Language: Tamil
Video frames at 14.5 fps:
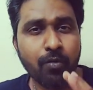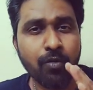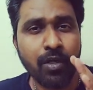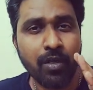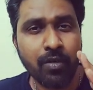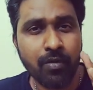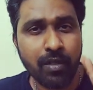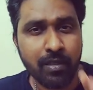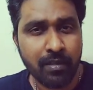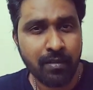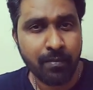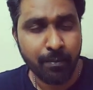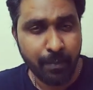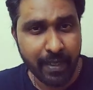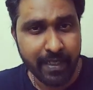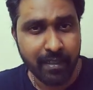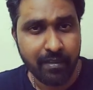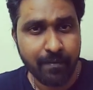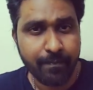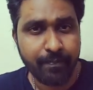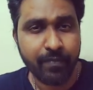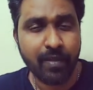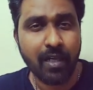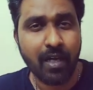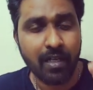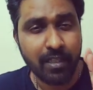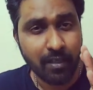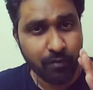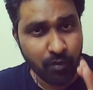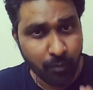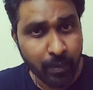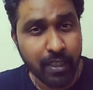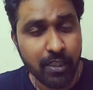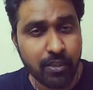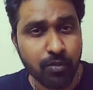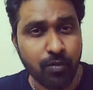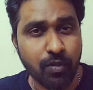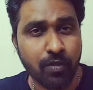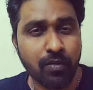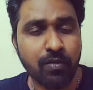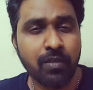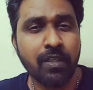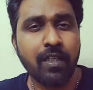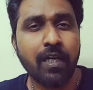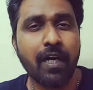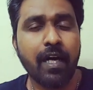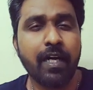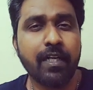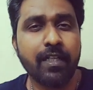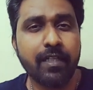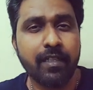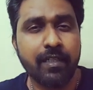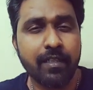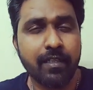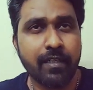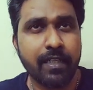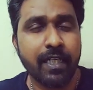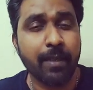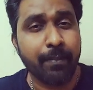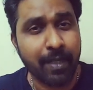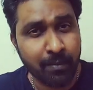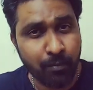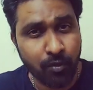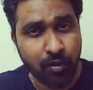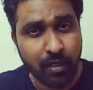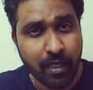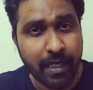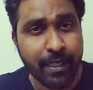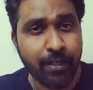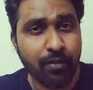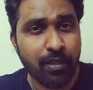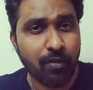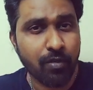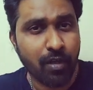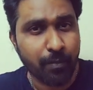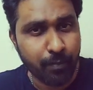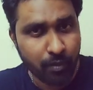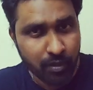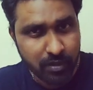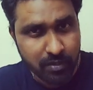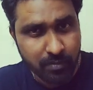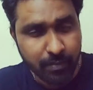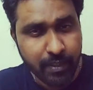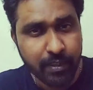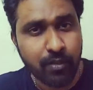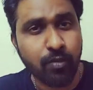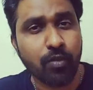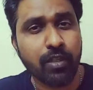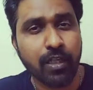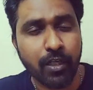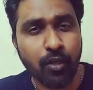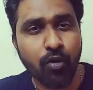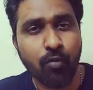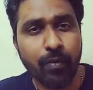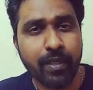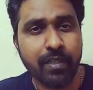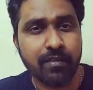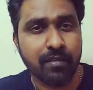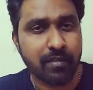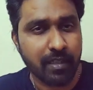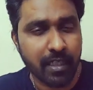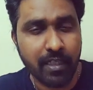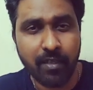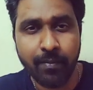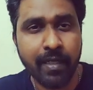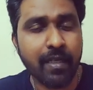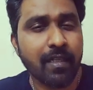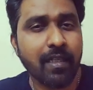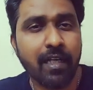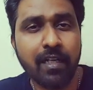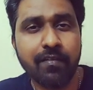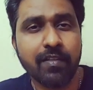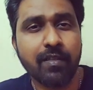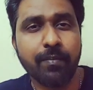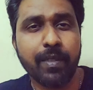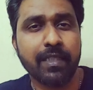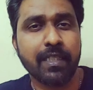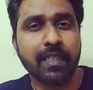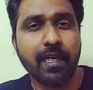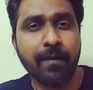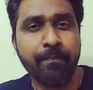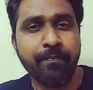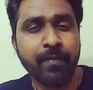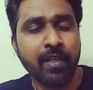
உங்களோட பைக் அது எவ்வளோ மைலேஜ் கொடுக்கும் அண்ட் நீங்கள் பண்ண போகிற ரைடோட ஒரு அப்ராக்சிமேட் டோட்டல் கிலோமீட்டர்ஸ் இது ரெண்டுமே இருந்தாலே வந்து பார்த்தீங்கன்னா